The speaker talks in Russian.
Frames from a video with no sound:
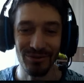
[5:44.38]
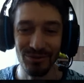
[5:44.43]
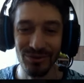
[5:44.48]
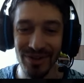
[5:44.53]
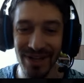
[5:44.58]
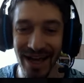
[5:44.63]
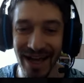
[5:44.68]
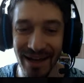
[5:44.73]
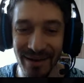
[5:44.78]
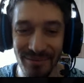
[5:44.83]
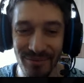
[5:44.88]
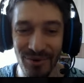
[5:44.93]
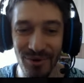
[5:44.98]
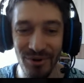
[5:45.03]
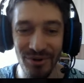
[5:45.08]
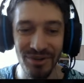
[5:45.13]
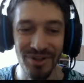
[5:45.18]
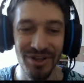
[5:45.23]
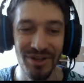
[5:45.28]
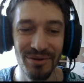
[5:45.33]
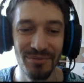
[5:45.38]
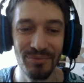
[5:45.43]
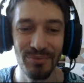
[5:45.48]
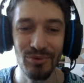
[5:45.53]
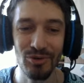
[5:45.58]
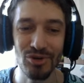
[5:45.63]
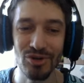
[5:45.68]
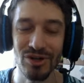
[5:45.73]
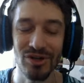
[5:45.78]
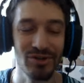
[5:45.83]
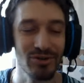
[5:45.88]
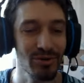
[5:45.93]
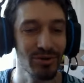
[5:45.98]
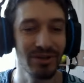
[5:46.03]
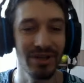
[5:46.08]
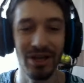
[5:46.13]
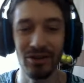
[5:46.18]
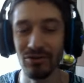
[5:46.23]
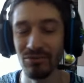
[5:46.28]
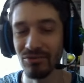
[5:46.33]
удар Мони. Пушкаш,
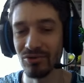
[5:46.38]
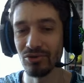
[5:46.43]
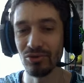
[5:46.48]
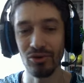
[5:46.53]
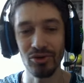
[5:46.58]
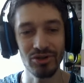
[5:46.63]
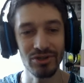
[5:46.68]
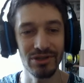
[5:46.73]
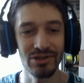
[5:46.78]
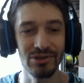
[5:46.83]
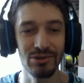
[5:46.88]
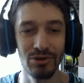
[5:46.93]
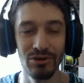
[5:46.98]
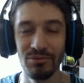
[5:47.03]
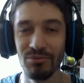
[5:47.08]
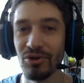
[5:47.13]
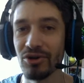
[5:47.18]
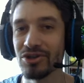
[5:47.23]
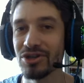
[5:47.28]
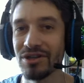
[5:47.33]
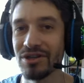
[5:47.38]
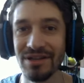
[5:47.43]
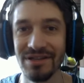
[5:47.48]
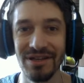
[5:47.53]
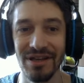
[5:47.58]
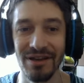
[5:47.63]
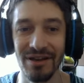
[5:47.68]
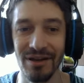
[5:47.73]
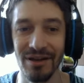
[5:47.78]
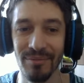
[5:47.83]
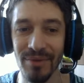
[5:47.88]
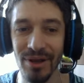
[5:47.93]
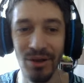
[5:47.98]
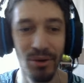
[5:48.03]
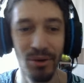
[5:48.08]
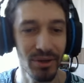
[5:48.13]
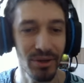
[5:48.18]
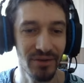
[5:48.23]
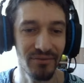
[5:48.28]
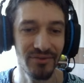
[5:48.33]
он, я думаю, точно стоит больше нескольких
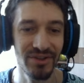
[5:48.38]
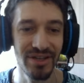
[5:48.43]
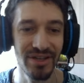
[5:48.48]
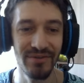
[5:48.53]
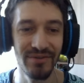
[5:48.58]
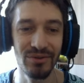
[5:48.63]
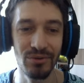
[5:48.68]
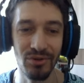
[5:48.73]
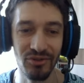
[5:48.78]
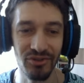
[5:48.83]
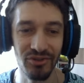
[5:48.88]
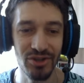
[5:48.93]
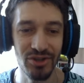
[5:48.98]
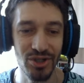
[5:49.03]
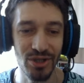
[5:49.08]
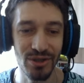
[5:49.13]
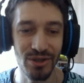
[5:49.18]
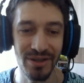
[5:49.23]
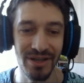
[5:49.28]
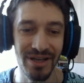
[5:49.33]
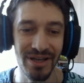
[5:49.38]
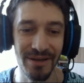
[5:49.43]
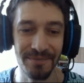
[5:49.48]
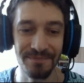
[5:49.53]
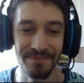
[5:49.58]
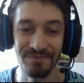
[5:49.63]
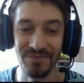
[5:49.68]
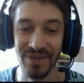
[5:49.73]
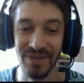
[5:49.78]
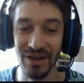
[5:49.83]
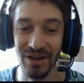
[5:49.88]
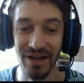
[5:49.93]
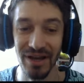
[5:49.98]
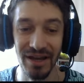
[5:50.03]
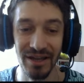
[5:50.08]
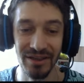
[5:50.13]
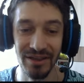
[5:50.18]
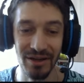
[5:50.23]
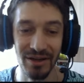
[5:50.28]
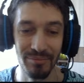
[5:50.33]
миллионов, 94,
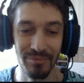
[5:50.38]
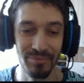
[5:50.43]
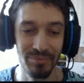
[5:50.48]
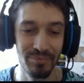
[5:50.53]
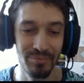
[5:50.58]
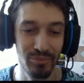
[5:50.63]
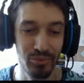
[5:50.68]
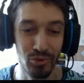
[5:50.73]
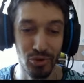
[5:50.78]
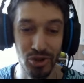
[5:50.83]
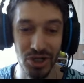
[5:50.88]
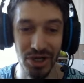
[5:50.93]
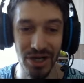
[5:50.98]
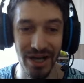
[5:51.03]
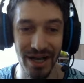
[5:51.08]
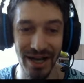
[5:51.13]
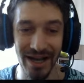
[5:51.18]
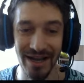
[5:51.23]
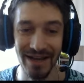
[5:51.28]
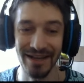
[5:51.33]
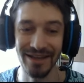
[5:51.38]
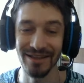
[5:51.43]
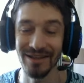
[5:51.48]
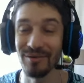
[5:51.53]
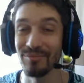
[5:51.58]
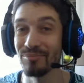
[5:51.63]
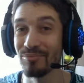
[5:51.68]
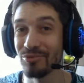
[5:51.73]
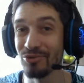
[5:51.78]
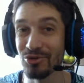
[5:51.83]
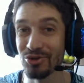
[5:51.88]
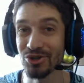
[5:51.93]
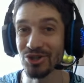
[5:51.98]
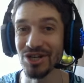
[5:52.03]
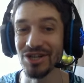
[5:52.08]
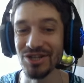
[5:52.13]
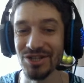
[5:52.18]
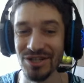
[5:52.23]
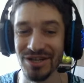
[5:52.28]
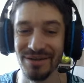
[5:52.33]
это пушка, это
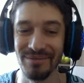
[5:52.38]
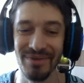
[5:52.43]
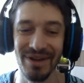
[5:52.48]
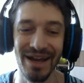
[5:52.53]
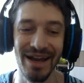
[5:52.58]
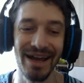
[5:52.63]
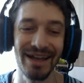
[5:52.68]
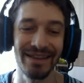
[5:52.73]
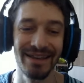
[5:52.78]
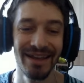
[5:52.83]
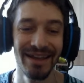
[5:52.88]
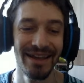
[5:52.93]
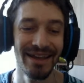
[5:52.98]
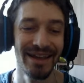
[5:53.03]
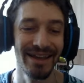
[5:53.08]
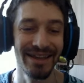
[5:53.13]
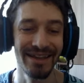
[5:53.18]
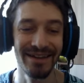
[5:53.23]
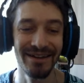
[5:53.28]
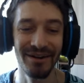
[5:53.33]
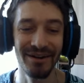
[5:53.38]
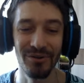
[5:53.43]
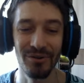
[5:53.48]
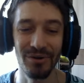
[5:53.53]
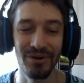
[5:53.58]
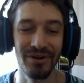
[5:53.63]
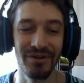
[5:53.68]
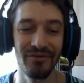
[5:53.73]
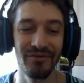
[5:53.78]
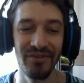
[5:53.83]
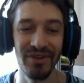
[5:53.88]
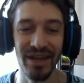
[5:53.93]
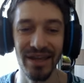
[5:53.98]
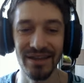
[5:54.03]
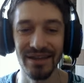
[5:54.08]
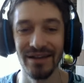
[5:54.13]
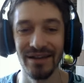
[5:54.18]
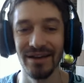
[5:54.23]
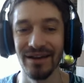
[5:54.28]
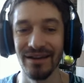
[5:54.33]
пушка ж, ребят. Игрок
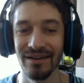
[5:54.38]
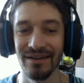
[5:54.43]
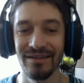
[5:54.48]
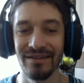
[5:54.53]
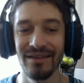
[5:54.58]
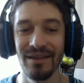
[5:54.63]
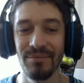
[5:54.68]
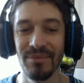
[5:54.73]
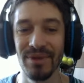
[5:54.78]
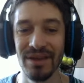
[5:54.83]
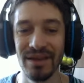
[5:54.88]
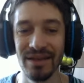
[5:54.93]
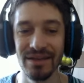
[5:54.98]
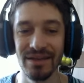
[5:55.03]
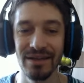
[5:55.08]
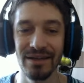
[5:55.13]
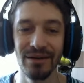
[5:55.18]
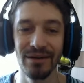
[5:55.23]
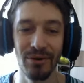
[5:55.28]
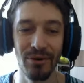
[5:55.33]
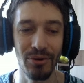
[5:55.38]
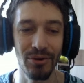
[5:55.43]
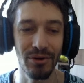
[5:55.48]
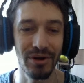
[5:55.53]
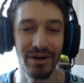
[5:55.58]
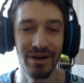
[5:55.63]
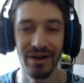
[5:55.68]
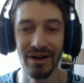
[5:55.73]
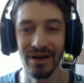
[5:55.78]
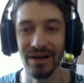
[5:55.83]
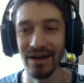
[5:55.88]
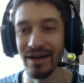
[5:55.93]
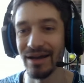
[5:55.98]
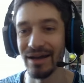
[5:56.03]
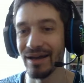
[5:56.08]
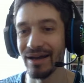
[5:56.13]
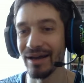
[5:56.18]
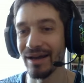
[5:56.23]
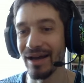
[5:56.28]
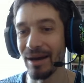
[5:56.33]
Венгер, знаменитый игрок
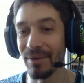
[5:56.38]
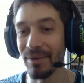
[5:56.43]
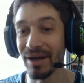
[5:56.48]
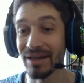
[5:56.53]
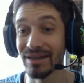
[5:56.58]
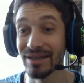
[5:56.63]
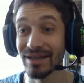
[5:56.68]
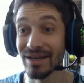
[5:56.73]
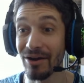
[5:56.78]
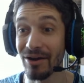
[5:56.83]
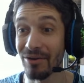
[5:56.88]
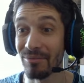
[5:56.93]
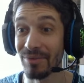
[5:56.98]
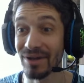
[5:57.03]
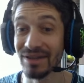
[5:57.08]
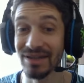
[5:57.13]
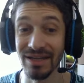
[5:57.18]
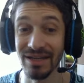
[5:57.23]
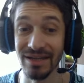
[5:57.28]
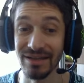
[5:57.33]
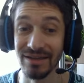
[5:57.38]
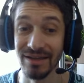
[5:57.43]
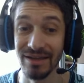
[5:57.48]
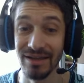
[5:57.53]
э, команды Реал Мадрид.